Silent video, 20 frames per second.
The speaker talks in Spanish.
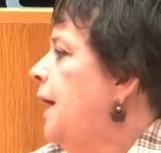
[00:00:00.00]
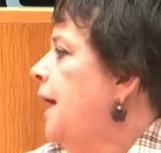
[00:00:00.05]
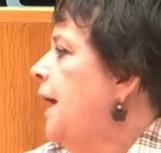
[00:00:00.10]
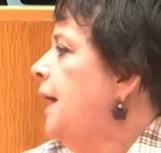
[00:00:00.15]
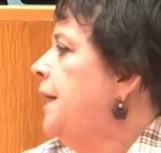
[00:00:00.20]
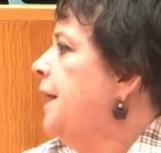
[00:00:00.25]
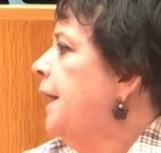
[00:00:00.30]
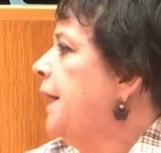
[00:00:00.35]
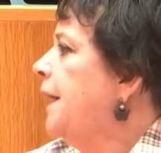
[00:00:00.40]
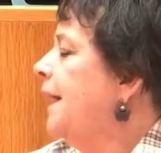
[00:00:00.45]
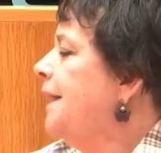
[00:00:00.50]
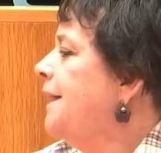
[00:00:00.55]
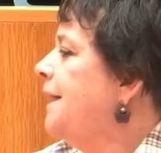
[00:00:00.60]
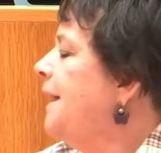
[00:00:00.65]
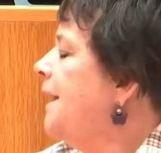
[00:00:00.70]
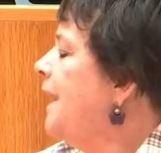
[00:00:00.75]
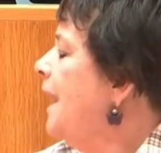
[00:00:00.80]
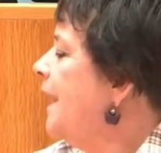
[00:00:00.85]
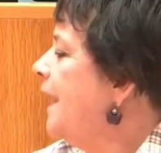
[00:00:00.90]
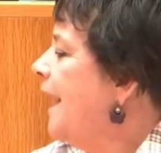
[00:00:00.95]

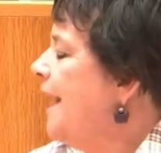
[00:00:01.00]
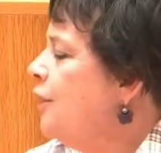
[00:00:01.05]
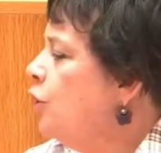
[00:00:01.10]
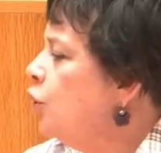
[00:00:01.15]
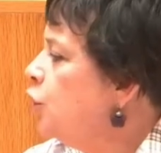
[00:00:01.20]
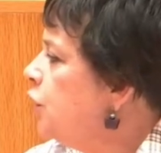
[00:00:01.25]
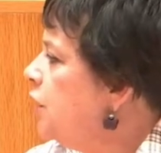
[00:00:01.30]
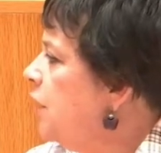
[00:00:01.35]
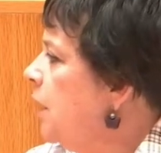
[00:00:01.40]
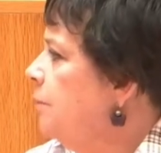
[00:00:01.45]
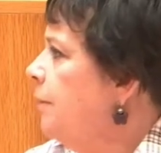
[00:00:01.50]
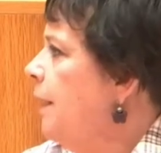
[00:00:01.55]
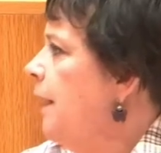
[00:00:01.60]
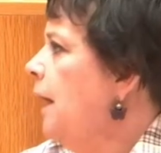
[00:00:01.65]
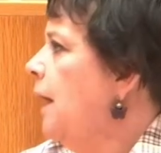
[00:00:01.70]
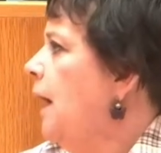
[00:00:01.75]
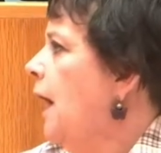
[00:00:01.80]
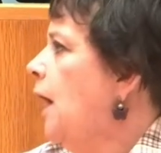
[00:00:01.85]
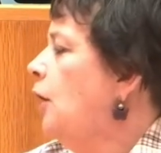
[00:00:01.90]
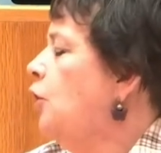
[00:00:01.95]
energética que no sirva
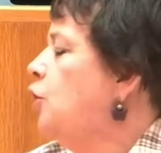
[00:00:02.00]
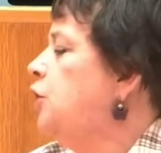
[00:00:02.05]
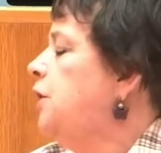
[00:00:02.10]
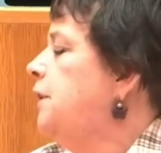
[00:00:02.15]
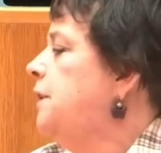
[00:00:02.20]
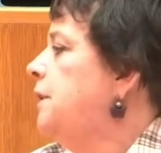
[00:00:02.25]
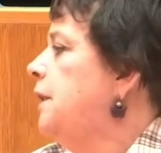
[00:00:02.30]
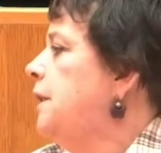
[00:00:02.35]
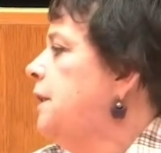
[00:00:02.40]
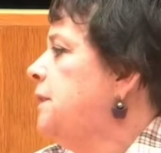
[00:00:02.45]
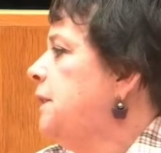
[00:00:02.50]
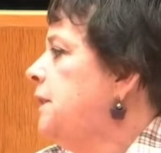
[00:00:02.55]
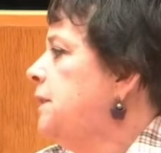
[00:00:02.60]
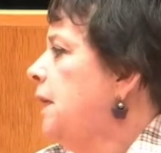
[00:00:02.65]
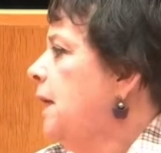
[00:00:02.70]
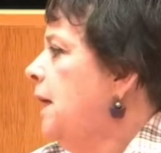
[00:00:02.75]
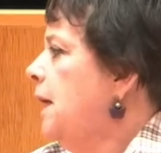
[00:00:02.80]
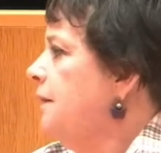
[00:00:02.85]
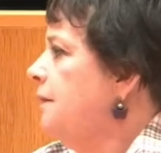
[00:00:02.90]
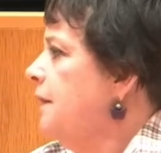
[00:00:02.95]
a los intereses
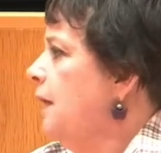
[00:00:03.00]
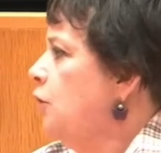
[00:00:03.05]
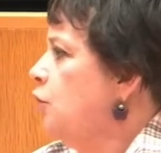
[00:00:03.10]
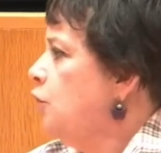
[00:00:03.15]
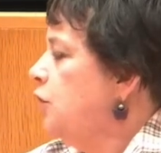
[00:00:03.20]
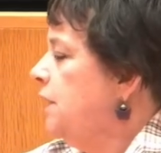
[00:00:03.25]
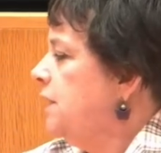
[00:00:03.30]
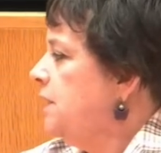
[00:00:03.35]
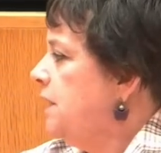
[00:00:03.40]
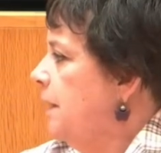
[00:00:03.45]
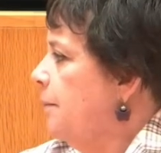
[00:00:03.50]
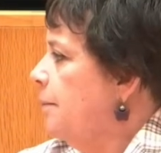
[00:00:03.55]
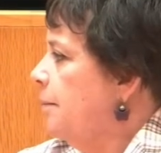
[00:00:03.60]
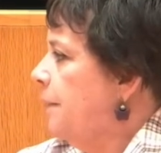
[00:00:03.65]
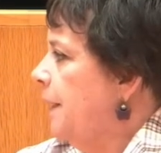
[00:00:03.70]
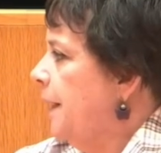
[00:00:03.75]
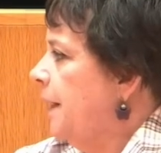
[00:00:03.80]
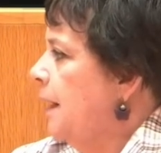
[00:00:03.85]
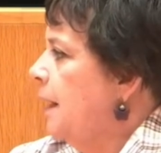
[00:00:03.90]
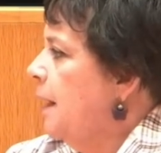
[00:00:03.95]
de los de
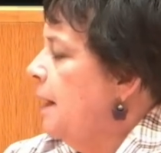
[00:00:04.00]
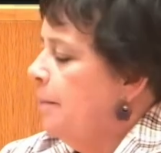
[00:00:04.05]
siempre